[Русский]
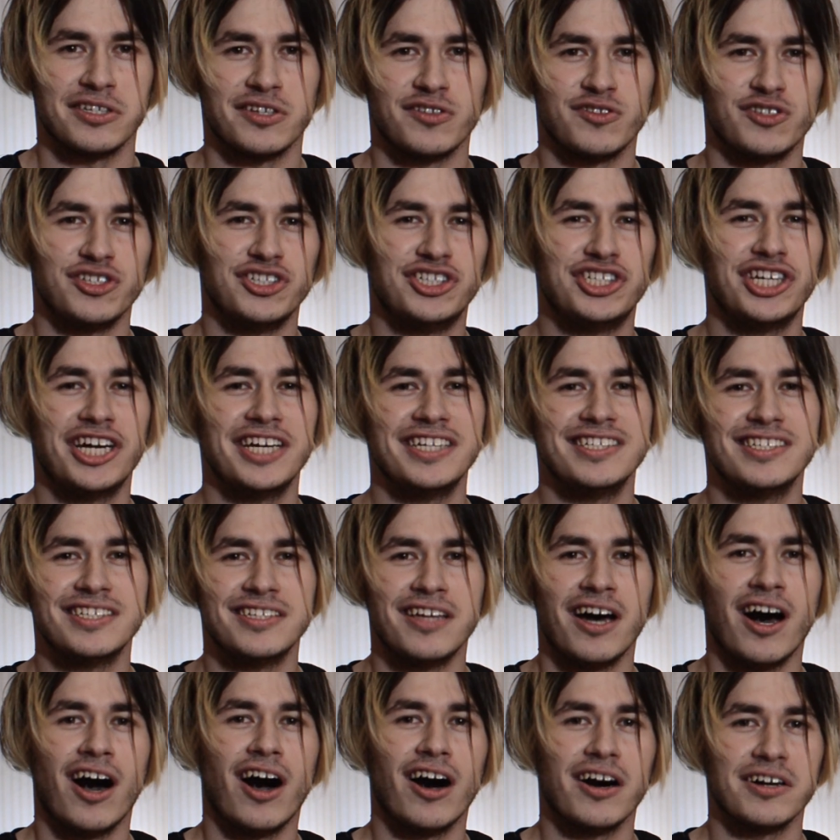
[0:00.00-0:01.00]
The Jaded
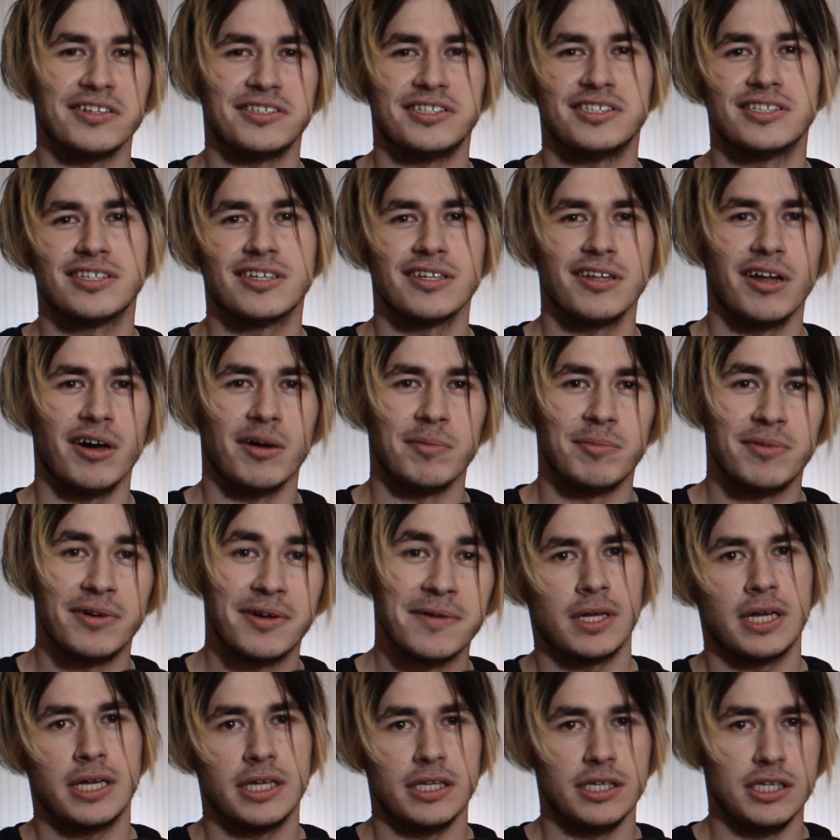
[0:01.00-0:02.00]
Hearts Club
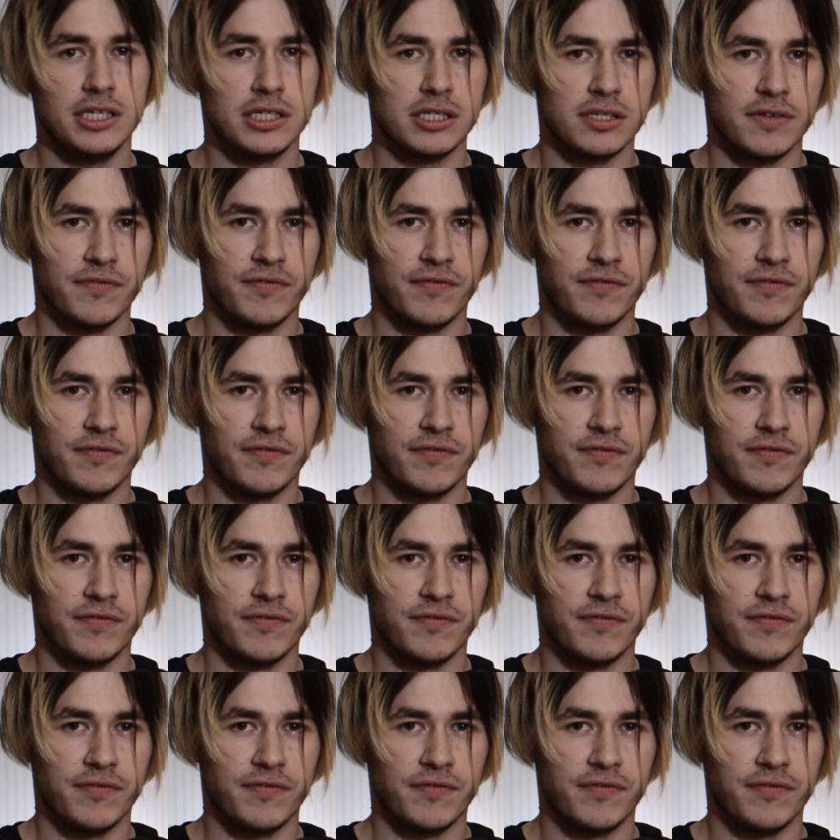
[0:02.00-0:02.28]
из